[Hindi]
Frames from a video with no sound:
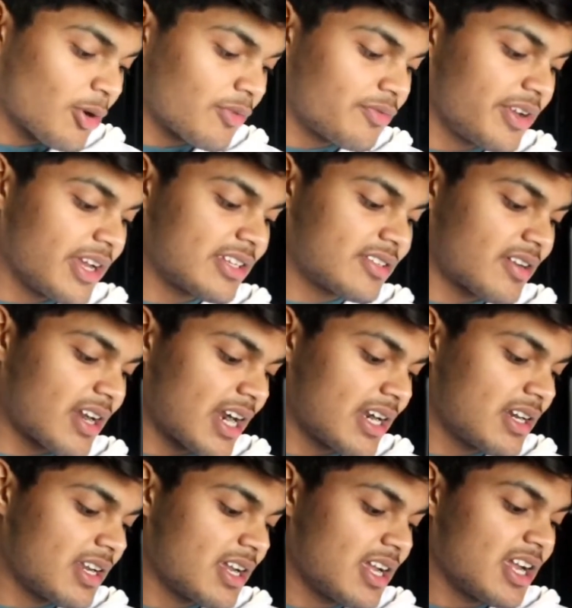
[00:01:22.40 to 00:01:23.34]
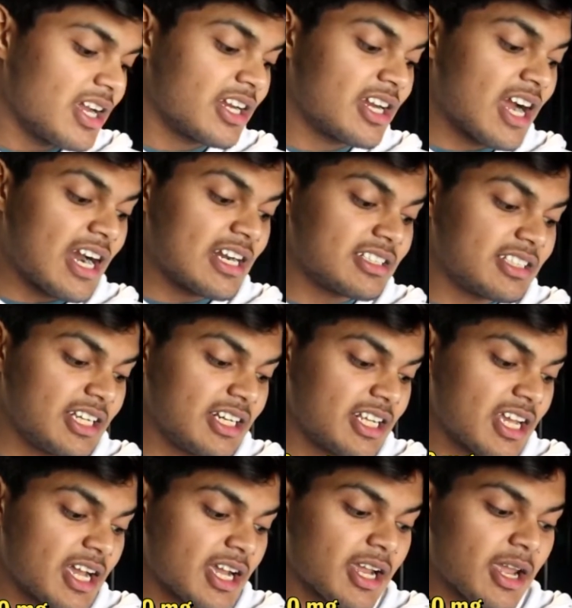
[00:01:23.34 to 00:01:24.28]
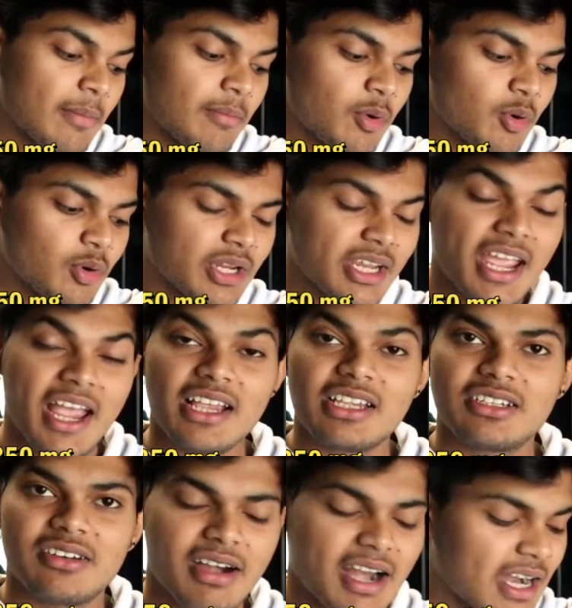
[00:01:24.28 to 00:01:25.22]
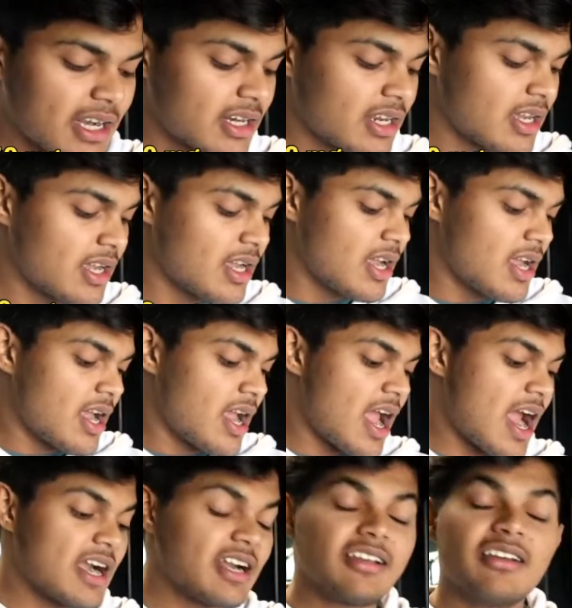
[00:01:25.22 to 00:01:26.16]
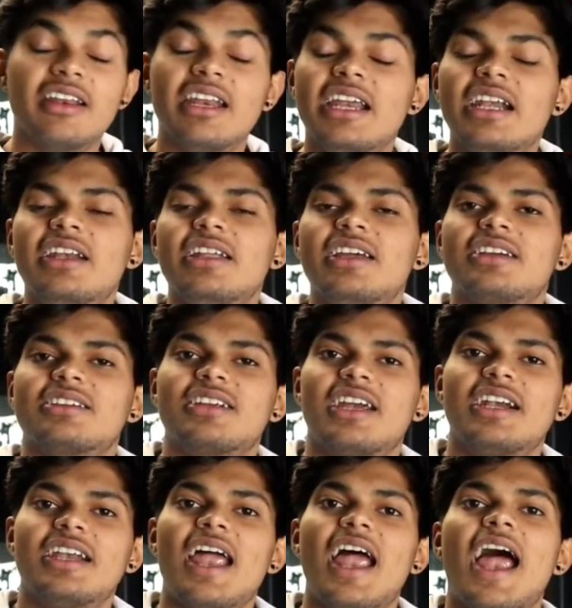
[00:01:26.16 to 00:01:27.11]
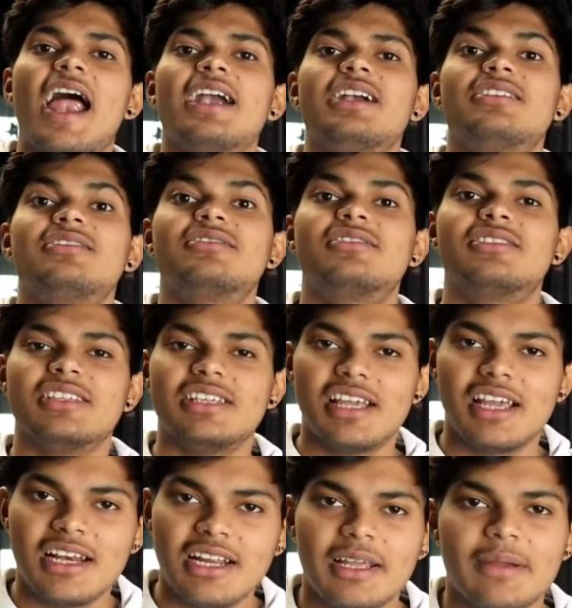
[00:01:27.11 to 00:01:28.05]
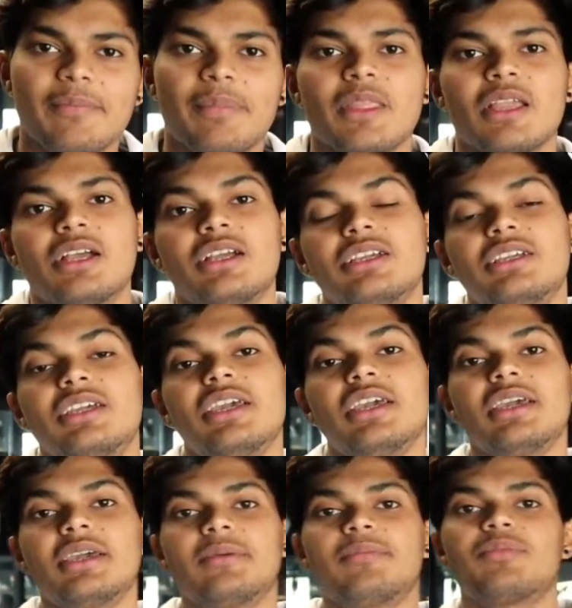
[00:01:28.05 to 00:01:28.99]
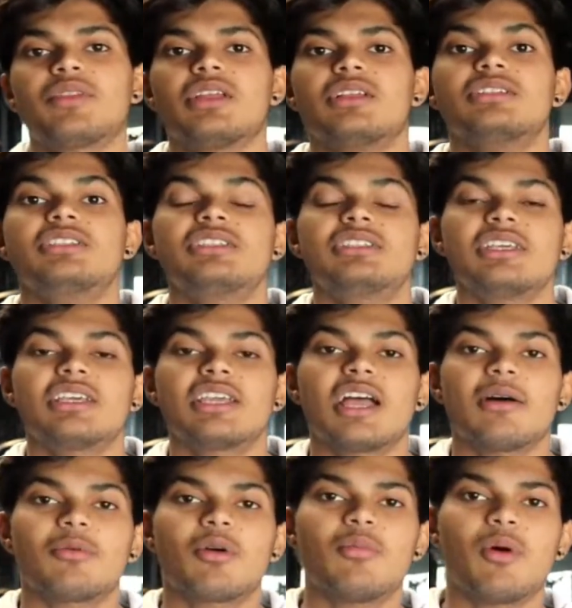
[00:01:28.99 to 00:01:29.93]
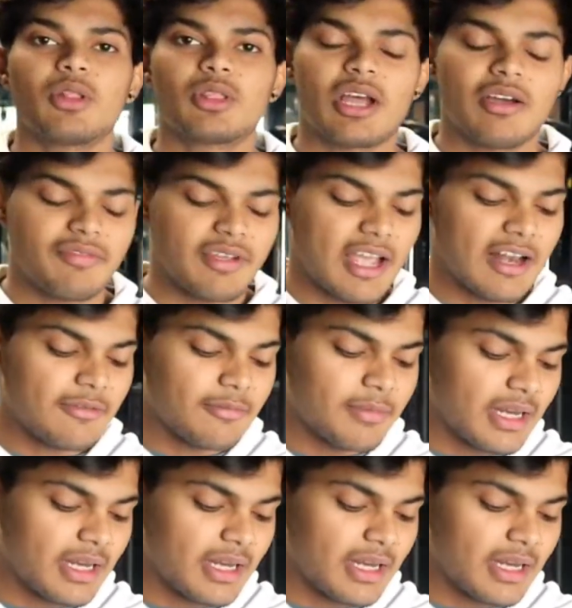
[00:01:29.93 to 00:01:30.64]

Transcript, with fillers: कॉफ़ी एक्सट्रैक्ट गार्सिनिया कैम्बोगिया एक्सट्रैक्ट एंड ग्रीन टी एक्सट्रैक्ट एंड सी ये जिससे कि आपको बहुत काफ़ी हेल्प